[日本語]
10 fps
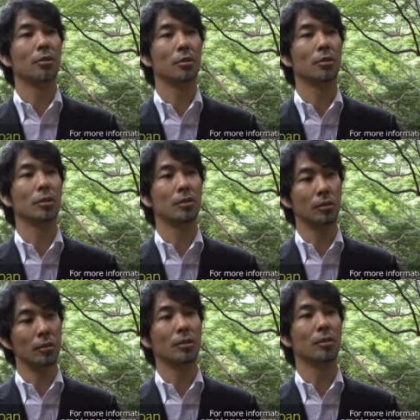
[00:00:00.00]
ソリューション
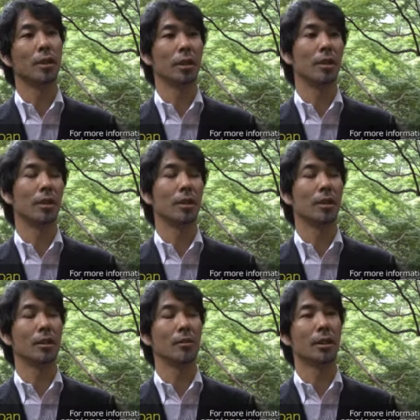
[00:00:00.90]
を、
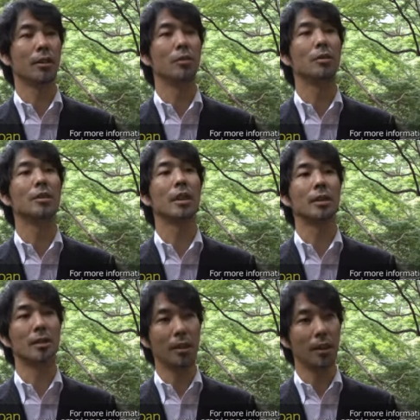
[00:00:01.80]
えー、適用していっ
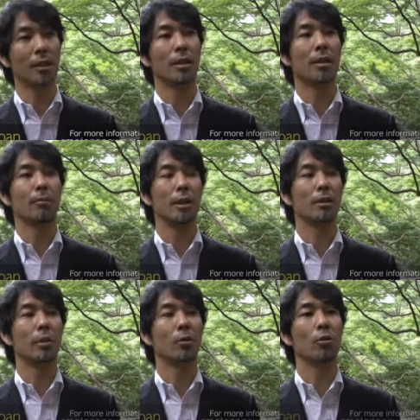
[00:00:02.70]
て、まあ、
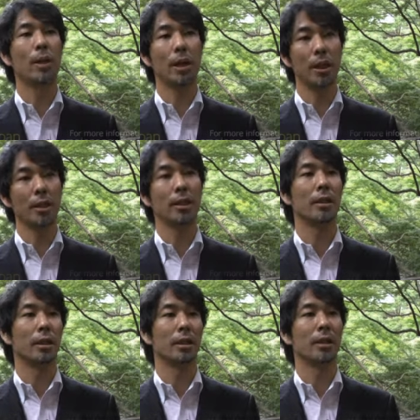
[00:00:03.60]
きめの細かい、
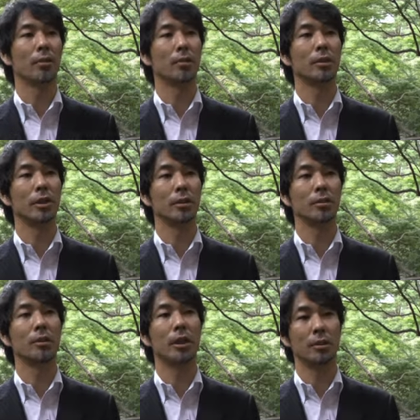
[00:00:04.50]
えー、
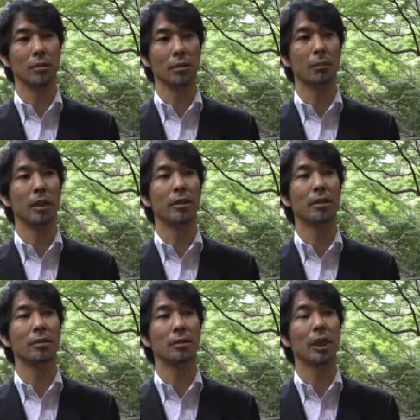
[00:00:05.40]
コンテンツクリエーションと
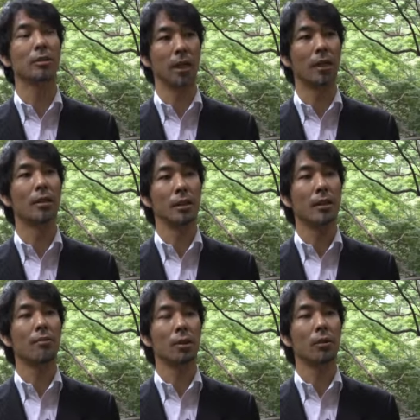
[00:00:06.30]
マーケティングをやるか、
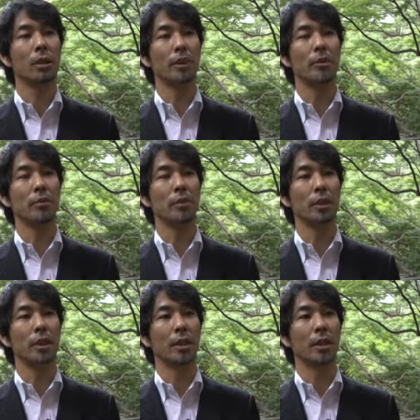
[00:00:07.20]
まあ、これが今非常
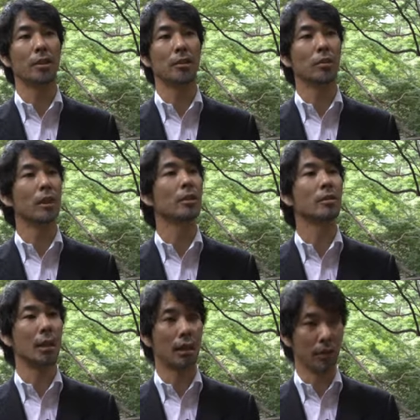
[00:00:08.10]
に、えー、重要になって
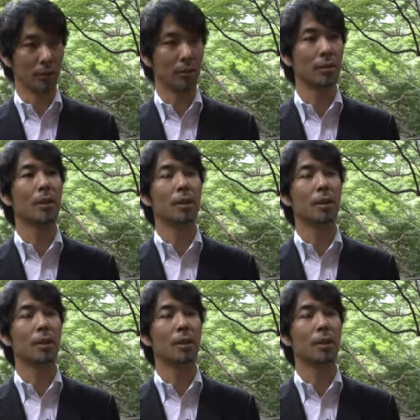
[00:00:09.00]
るかなと